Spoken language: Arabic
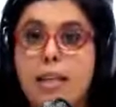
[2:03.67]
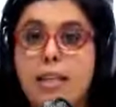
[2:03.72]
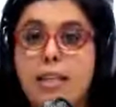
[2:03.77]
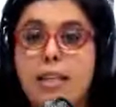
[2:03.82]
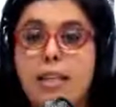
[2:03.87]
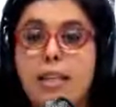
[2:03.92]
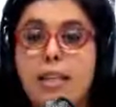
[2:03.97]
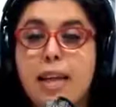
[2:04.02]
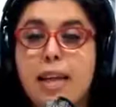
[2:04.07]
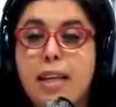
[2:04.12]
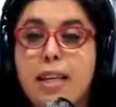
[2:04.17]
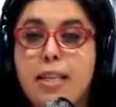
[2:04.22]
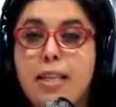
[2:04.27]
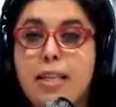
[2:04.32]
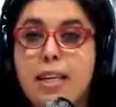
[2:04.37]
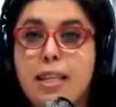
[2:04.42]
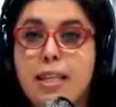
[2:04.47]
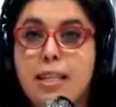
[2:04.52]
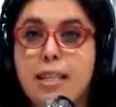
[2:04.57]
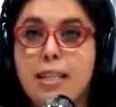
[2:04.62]
هات نسأل على
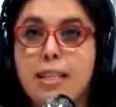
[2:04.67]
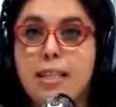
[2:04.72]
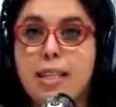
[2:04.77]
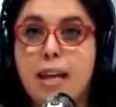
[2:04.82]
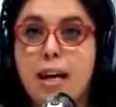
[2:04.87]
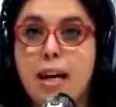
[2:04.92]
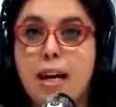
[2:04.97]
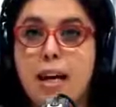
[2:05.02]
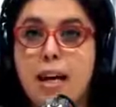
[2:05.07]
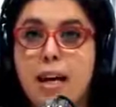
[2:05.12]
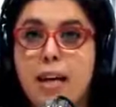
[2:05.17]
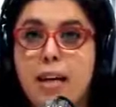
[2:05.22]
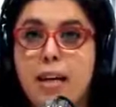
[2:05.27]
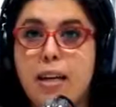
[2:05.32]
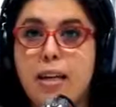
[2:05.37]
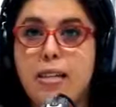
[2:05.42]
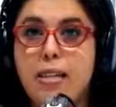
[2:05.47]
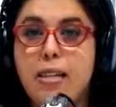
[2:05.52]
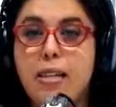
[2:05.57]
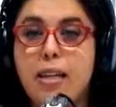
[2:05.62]
السعر الساعة
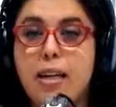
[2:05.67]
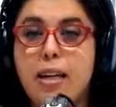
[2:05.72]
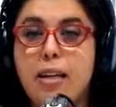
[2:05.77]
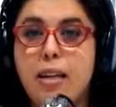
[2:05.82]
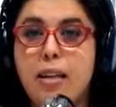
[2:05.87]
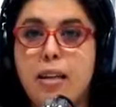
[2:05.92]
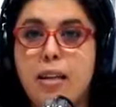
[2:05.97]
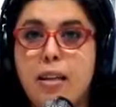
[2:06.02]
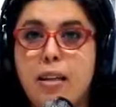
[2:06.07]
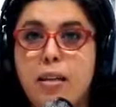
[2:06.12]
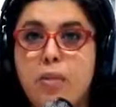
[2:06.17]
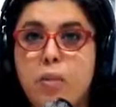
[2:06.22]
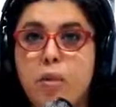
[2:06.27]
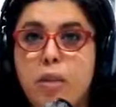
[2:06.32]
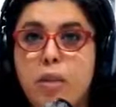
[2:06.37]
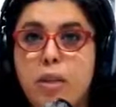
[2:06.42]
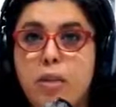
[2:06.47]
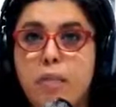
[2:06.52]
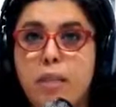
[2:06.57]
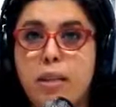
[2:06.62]
السعر
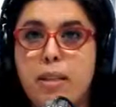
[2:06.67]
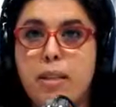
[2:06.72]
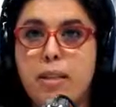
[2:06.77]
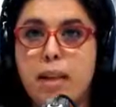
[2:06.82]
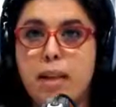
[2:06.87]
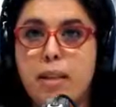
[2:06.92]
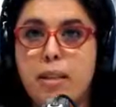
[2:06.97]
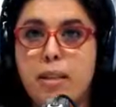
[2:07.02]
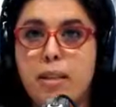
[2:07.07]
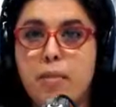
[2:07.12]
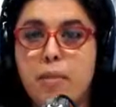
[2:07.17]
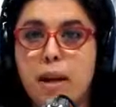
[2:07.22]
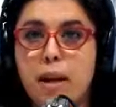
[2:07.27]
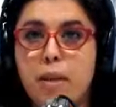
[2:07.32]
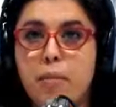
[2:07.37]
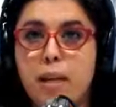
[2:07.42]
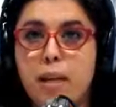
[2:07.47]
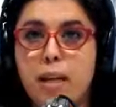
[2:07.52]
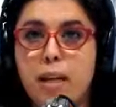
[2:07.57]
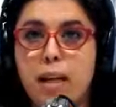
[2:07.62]
المعتمد عند
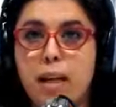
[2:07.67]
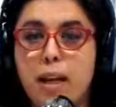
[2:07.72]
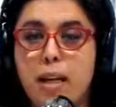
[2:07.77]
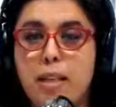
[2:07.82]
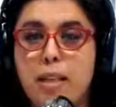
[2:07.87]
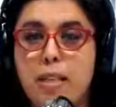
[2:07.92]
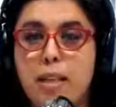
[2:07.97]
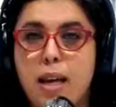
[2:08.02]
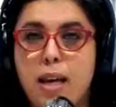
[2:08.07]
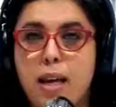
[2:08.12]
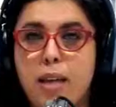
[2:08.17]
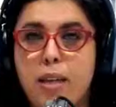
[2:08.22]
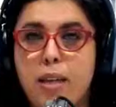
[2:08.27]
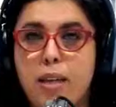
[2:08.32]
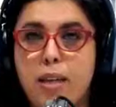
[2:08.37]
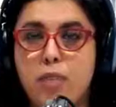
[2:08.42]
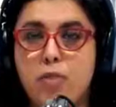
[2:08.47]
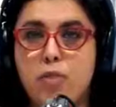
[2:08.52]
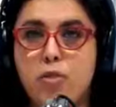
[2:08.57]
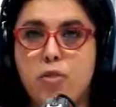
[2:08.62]
المخابر الخاصة
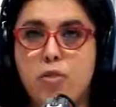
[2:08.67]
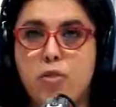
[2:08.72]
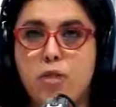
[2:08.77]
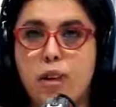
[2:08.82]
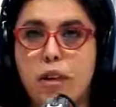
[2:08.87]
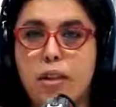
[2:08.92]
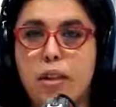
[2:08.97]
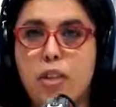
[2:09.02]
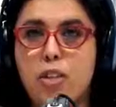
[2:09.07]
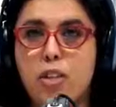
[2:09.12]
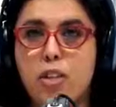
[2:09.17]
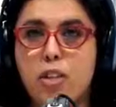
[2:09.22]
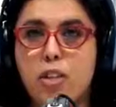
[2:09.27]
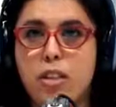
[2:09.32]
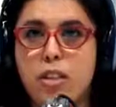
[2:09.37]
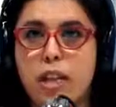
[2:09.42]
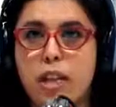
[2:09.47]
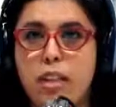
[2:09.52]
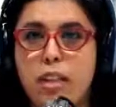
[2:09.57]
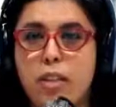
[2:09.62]
قديش قديش
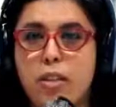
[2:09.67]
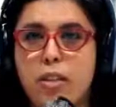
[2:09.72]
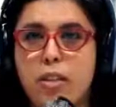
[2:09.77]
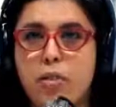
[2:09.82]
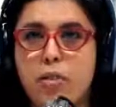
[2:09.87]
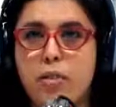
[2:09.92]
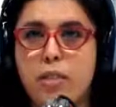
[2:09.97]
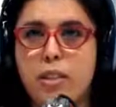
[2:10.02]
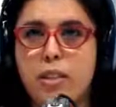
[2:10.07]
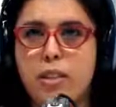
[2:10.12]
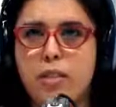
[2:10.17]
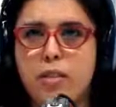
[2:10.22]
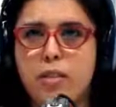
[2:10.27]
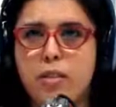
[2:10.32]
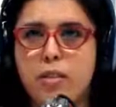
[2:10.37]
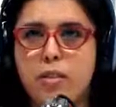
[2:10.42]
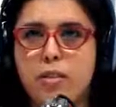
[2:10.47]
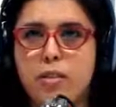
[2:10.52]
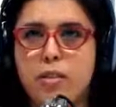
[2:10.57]
تحليل كوفيد